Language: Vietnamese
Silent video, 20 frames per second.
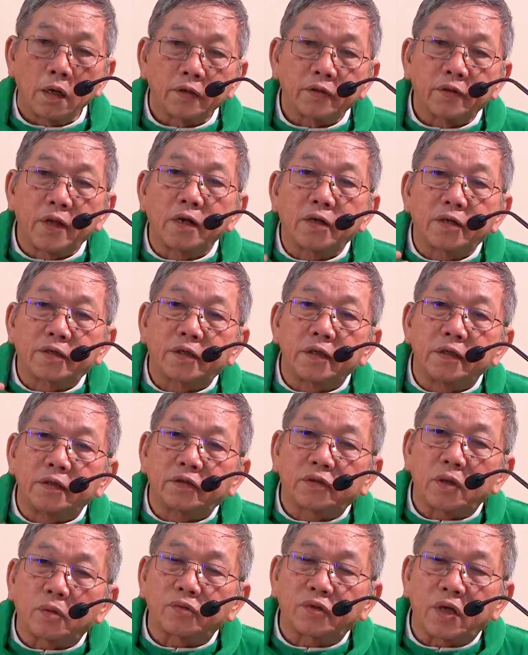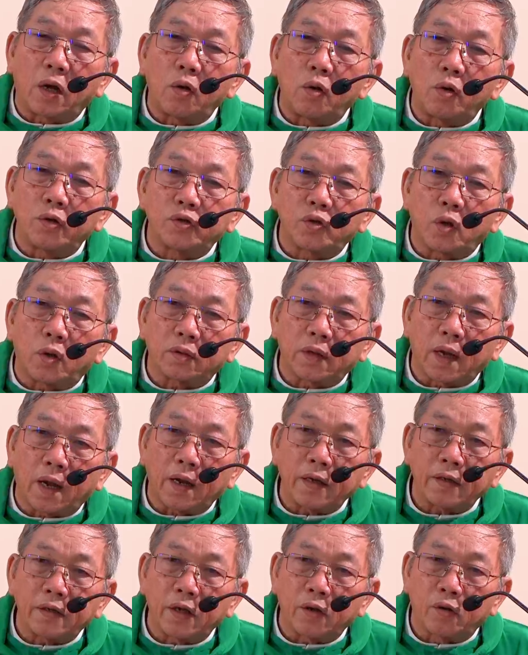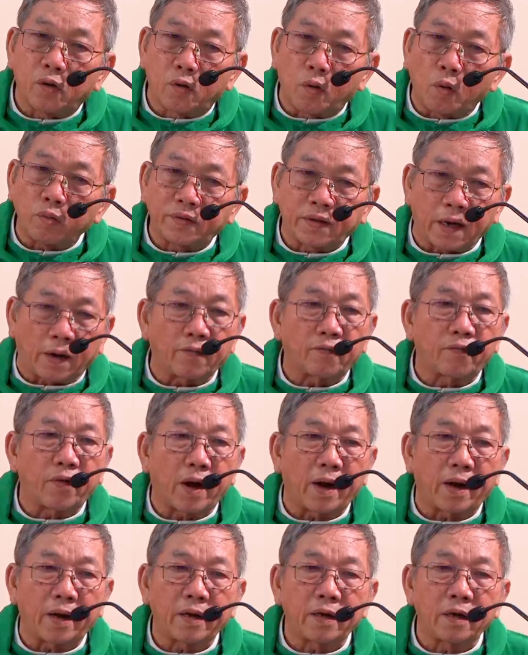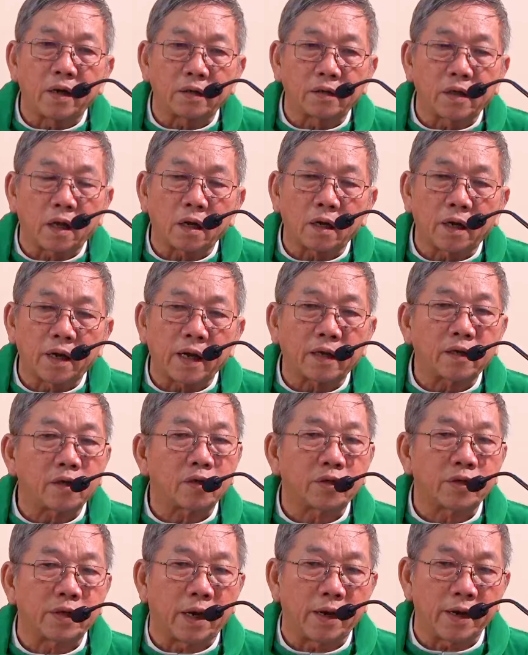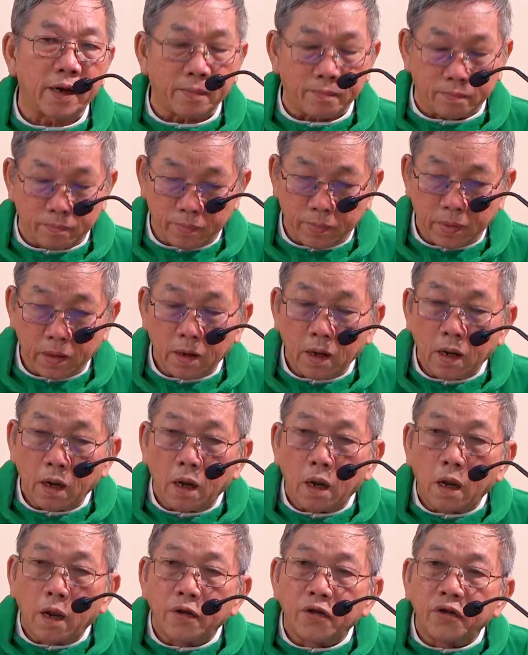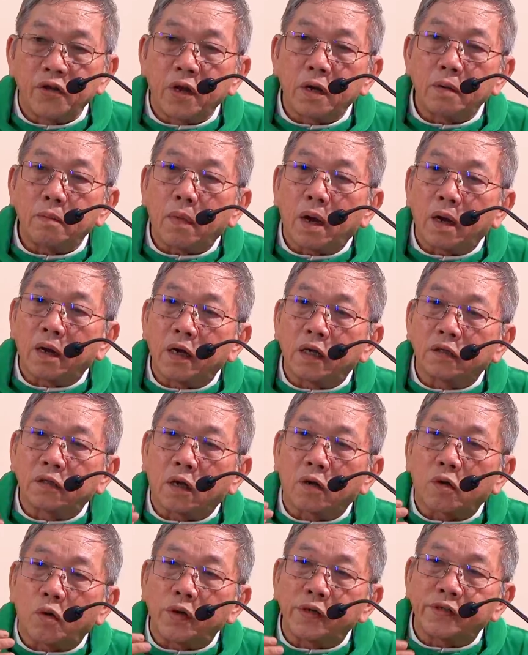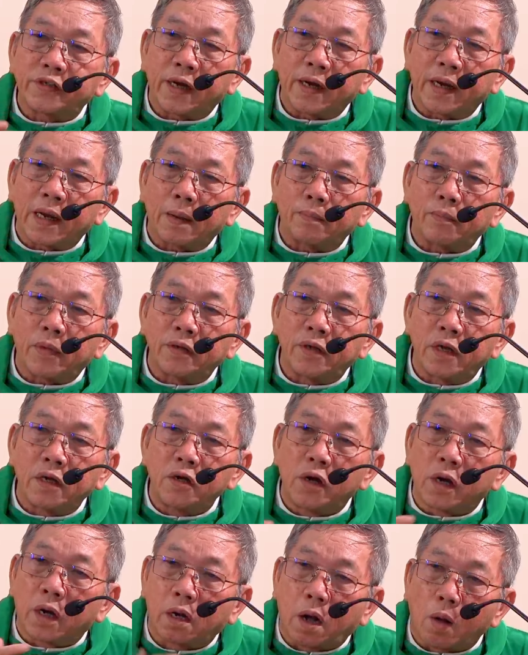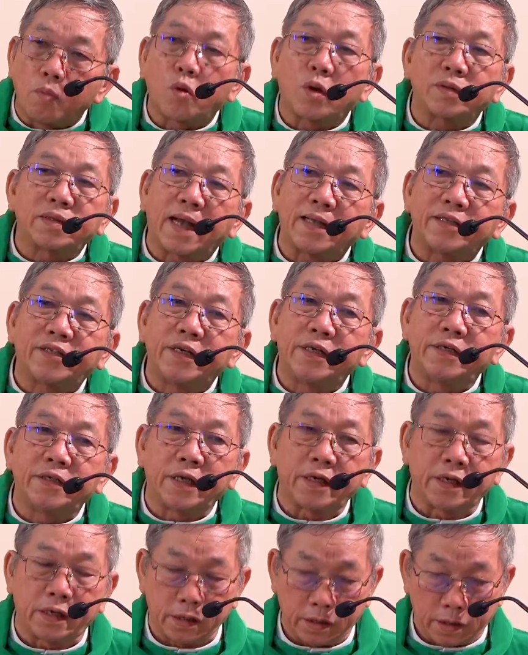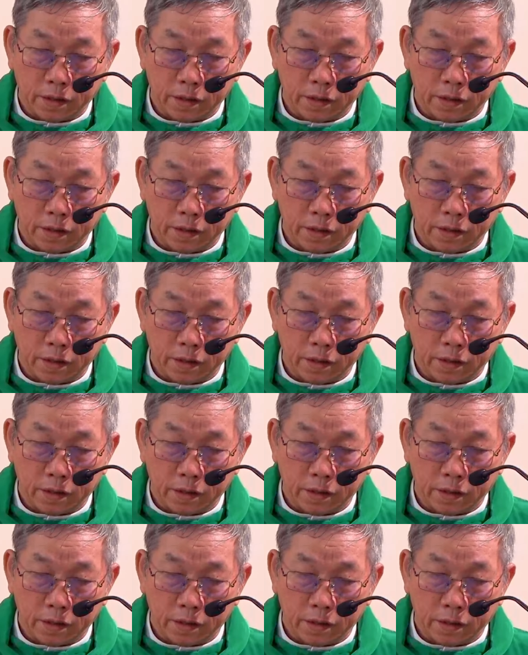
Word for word: Thực sự trong xã hội Do Thái thì cũng chẳng phải người ta ghét trẻ em, nhưng mà người ta coi trẻ em là những người không có giá trị gì.